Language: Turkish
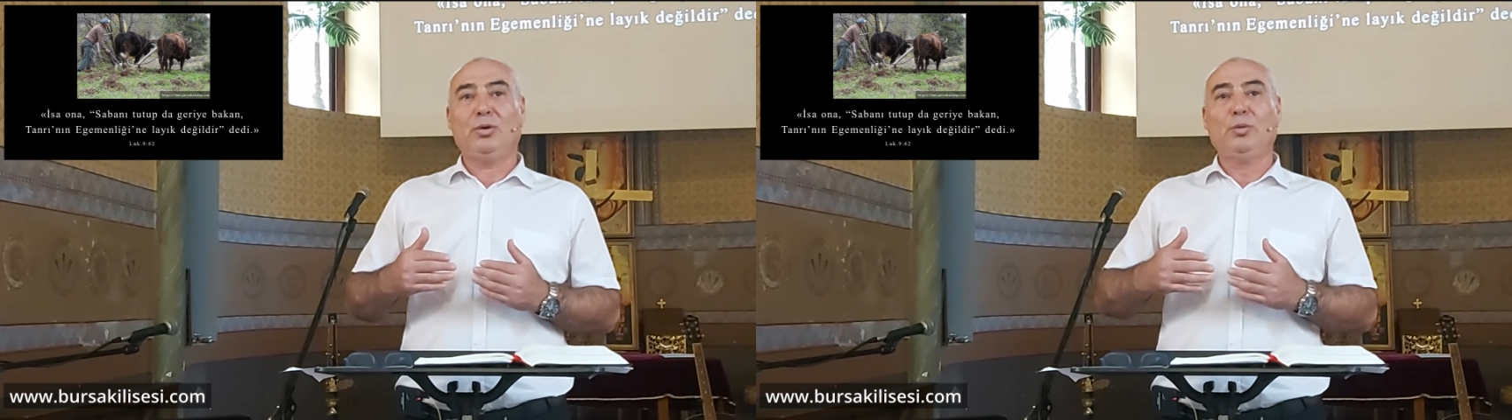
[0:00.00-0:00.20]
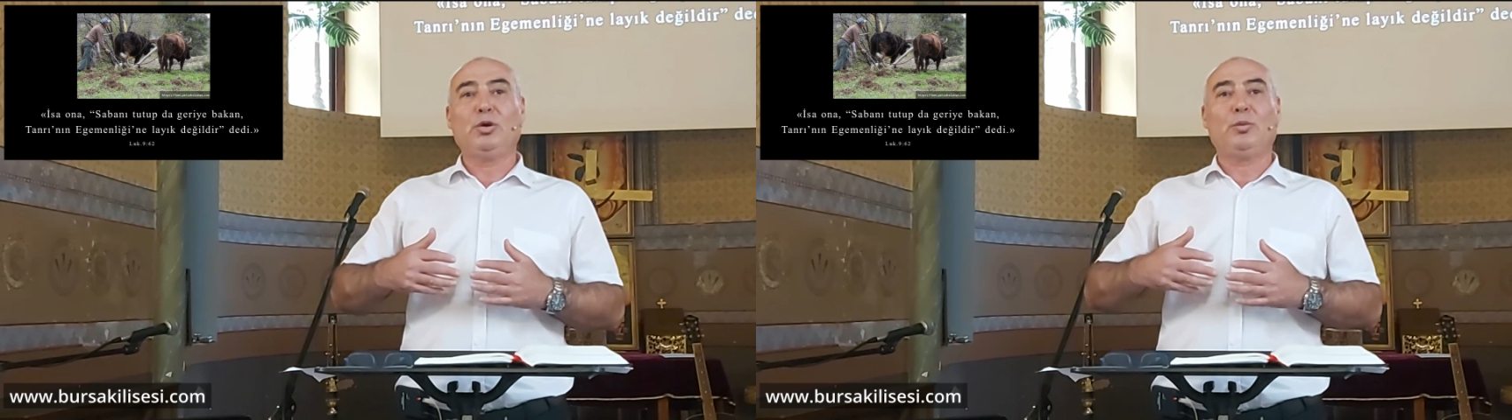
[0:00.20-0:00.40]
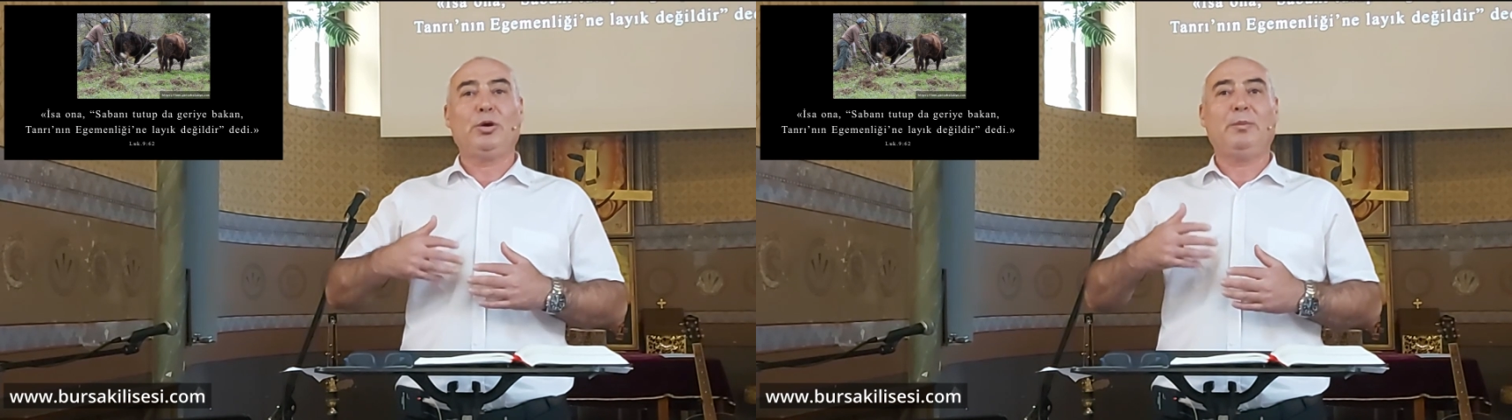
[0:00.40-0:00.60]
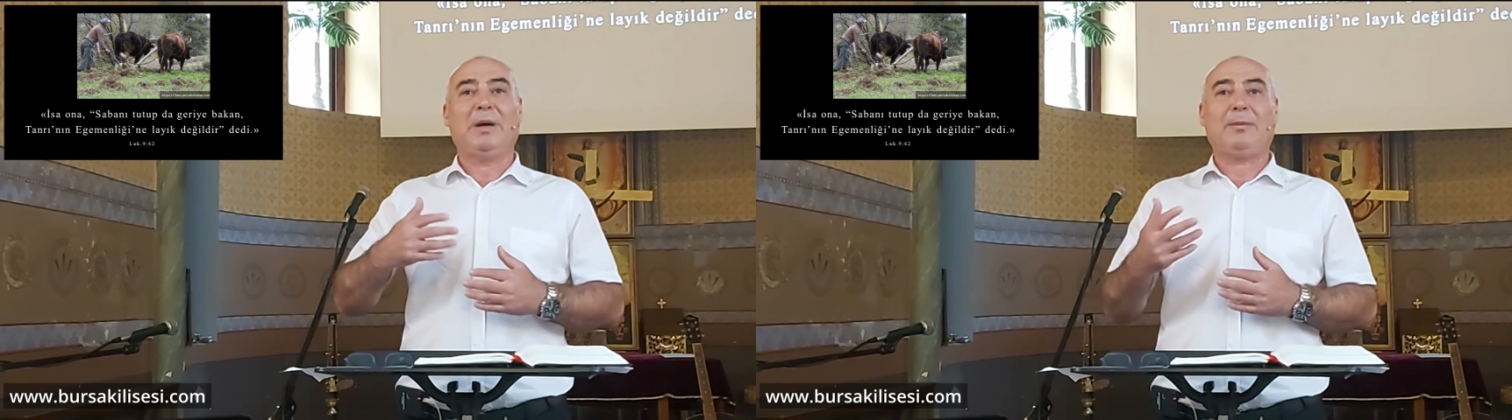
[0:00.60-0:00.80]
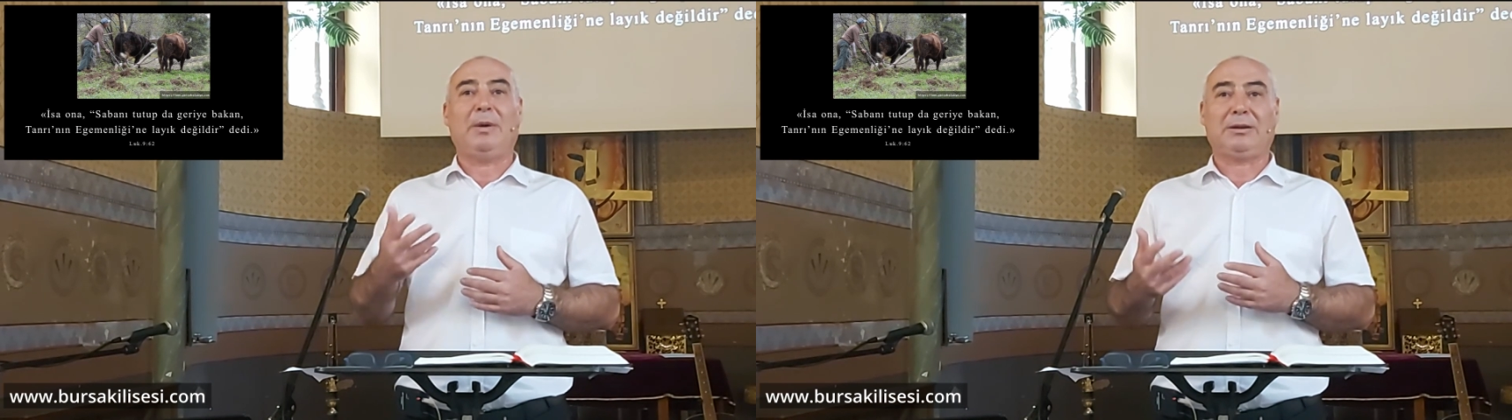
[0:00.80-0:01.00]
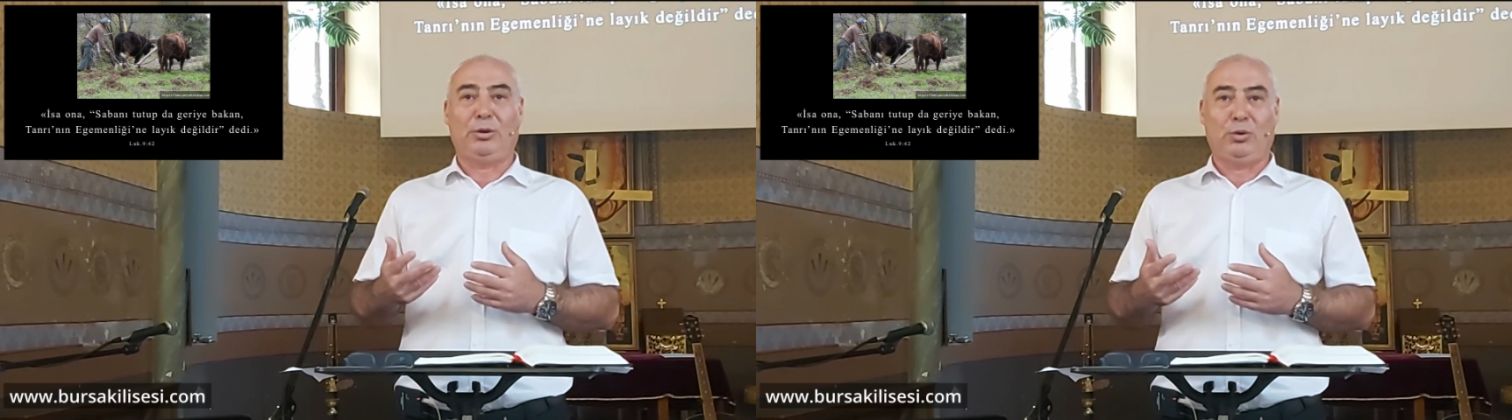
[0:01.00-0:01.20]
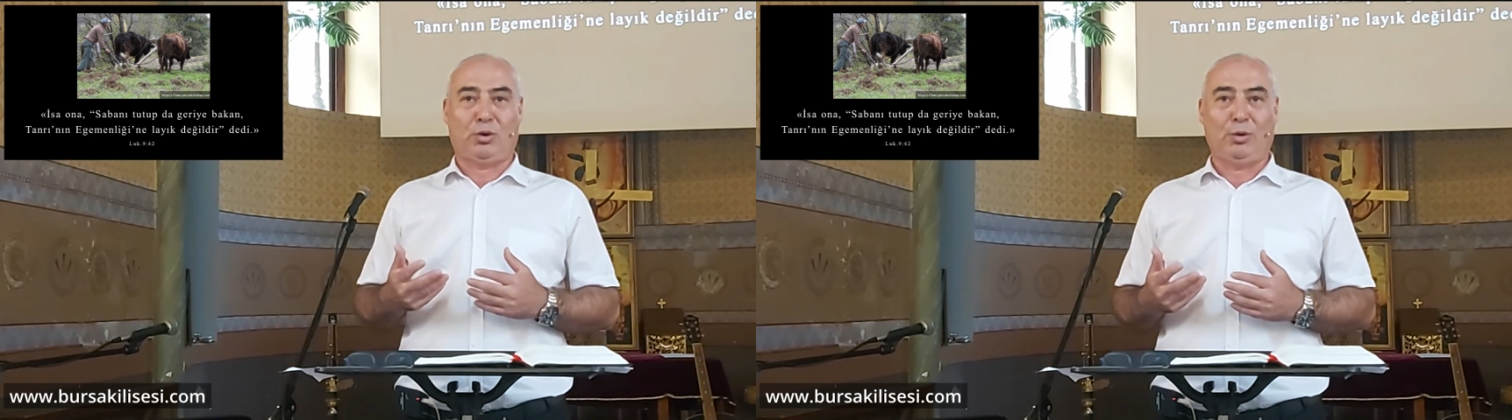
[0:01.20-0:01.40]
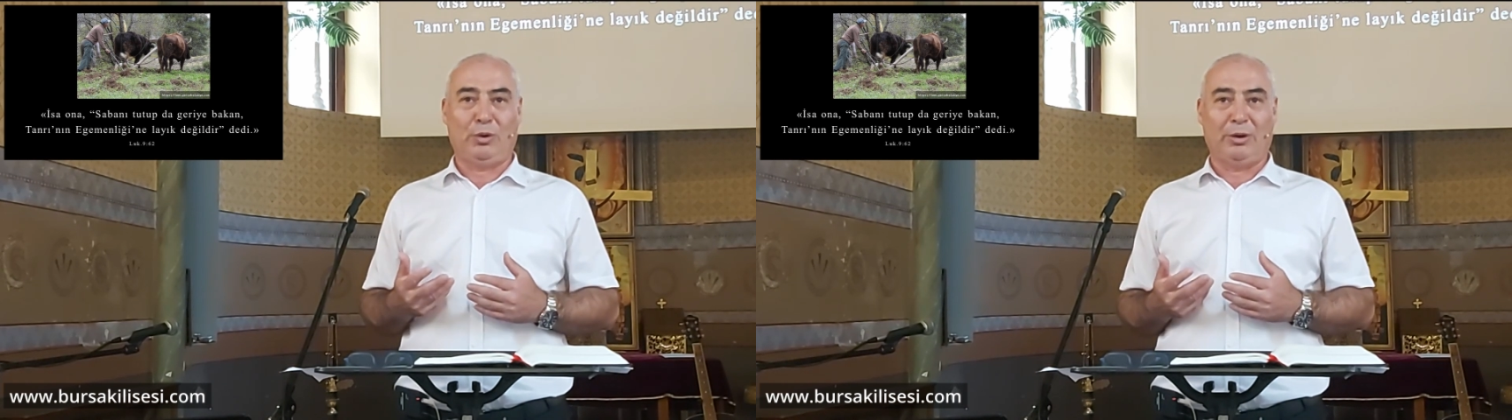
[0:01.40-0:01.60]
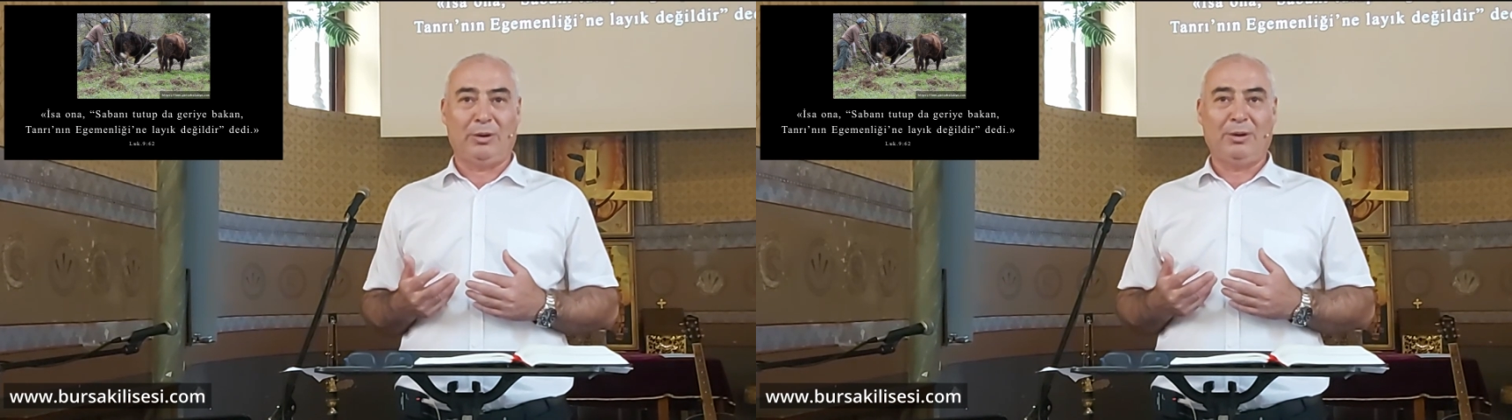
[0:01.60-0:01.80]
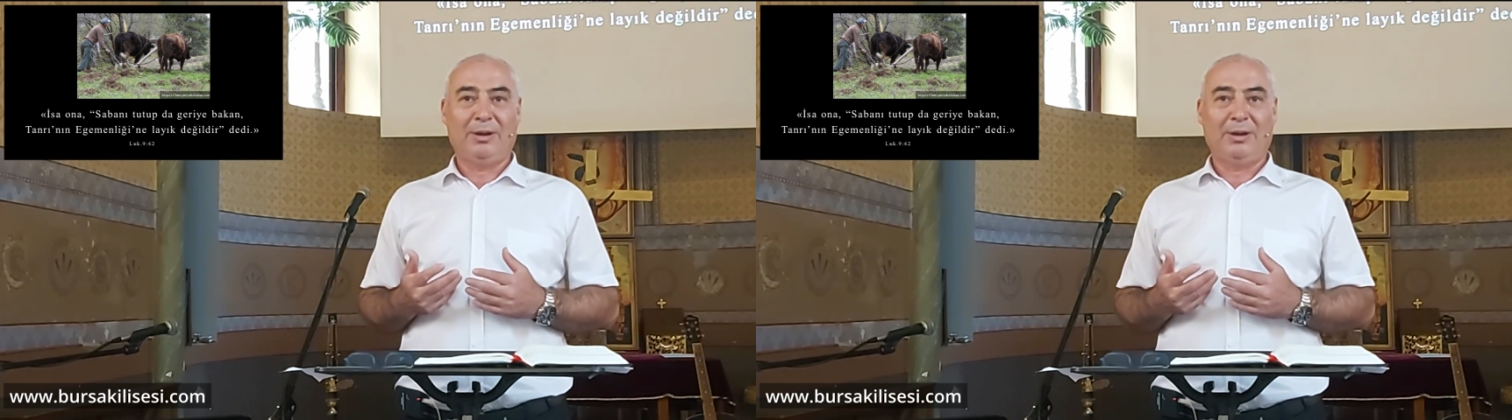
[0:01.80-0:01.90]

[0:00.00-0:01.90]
ömür boyu bakmakla yükümlü